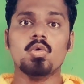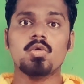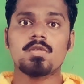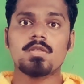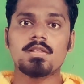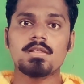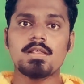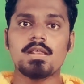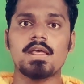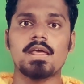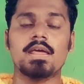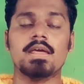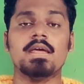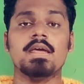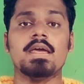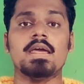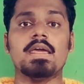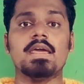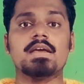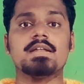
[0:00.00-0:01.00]
उससे
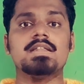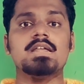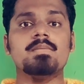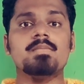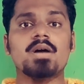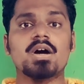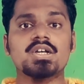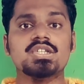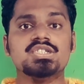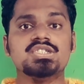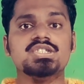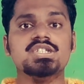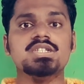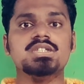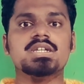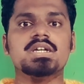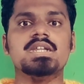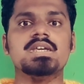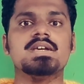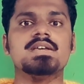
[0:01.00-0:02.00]
एकदम अच्छी
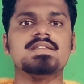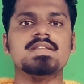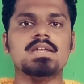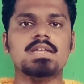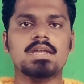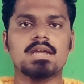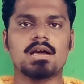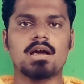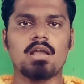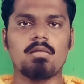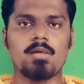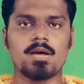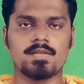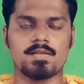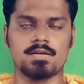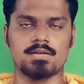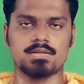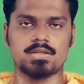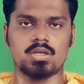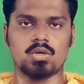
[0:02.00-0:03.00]
तरीके से निकलवा
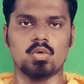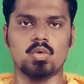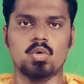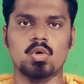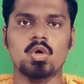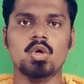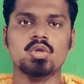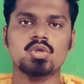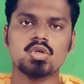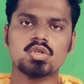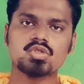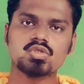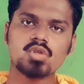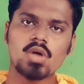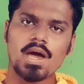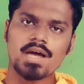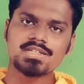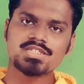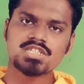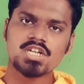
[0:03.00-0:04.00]
सकते हो तो दोस्तों
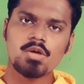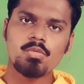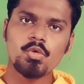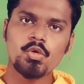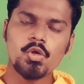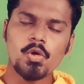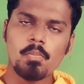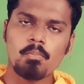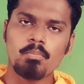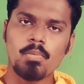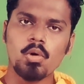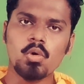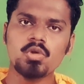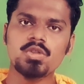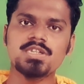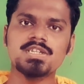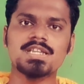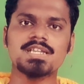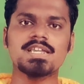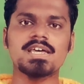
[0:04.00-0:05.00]
आज का वीडियो
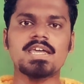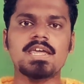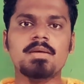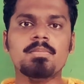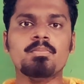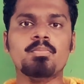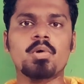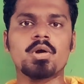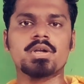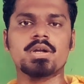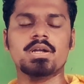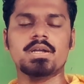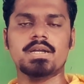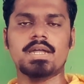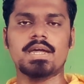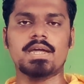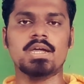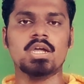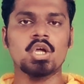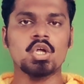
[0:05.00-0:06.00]
बहुत ही ज़्यादा इंपॉर्टेंट
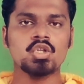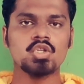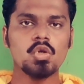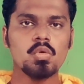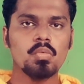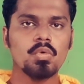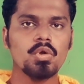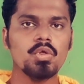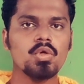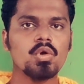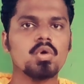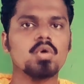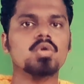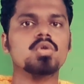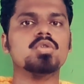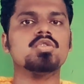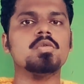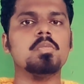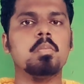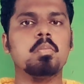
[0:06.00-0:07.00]
है तो वीडियो को
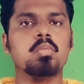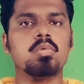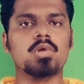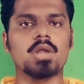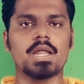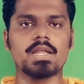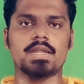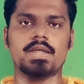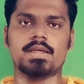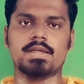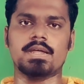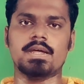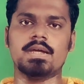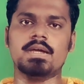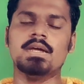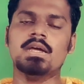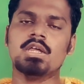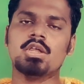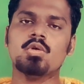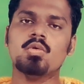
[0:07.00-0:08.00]
दोस्तों पूरा देखें
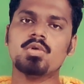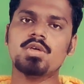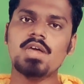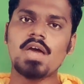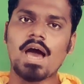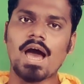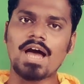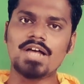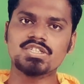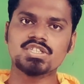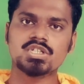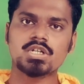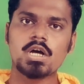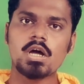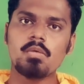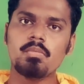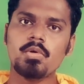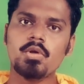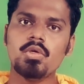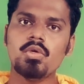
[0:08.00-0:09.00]
क्योंकि आज
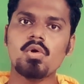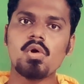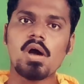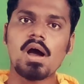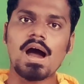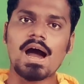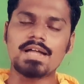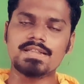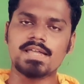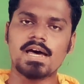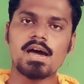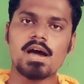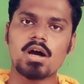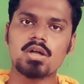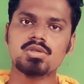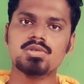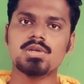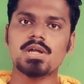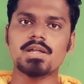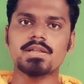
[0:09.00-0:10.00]
का वीडियो आधा
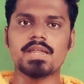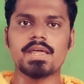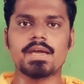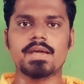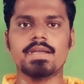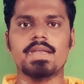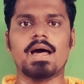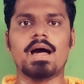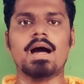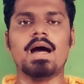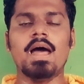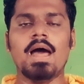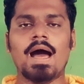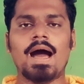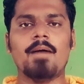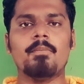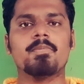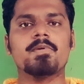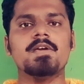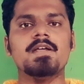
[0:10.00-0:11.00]
अधूरा देखना
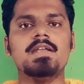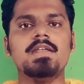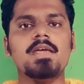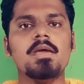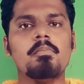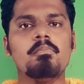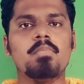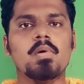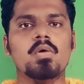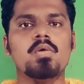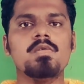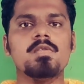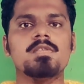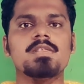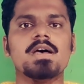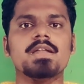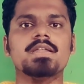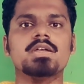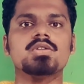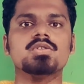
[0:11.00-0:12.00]
आपके लिए बहुत
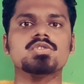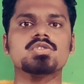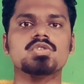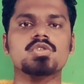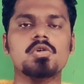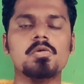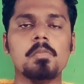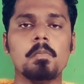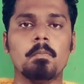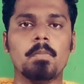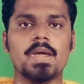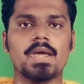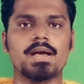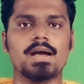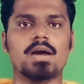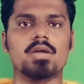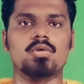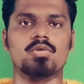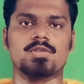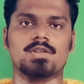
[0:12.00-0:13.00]
ज़्यादा दोस्तों
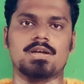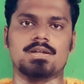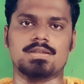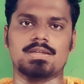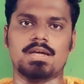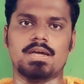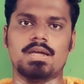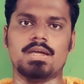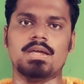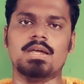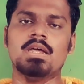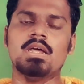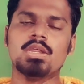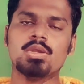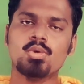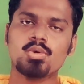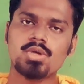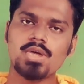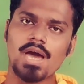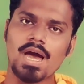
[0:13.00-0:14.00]
बेकार हो सकता है
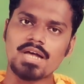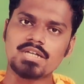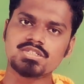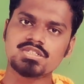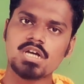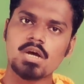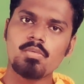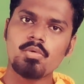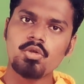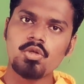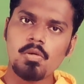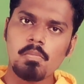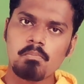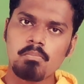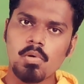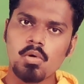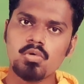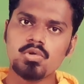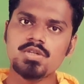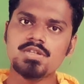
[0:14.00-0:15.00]
क्योंकि आज का वीडियो
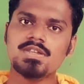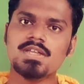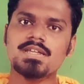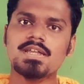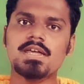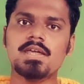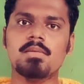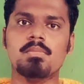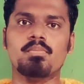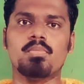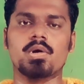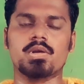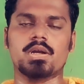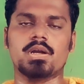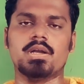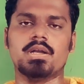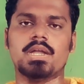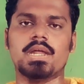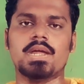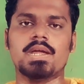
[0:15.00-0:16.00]
बहुत ही ज़्यादा
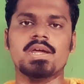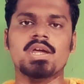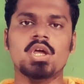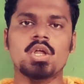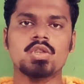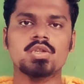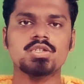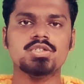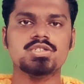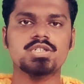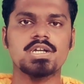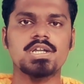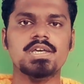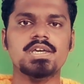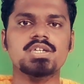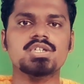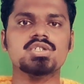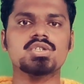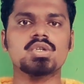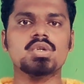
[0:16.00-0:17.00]
इंपॉर्टेंट है तो
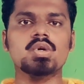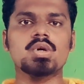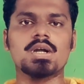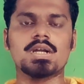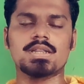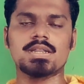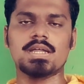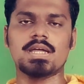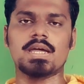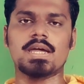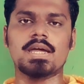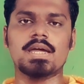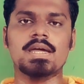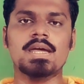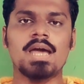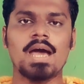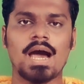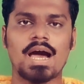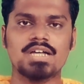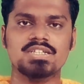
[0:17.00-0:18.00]
चलिए शुरू करते हैं
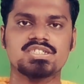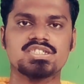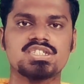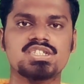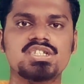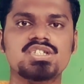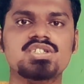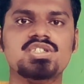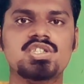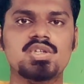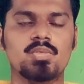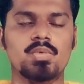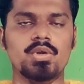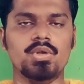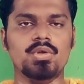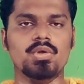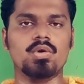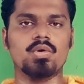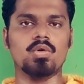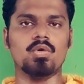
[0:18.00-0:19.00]
आज की इस
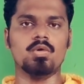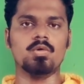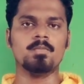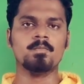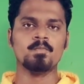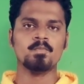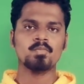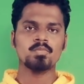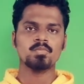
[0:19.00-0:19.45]
वीडियो को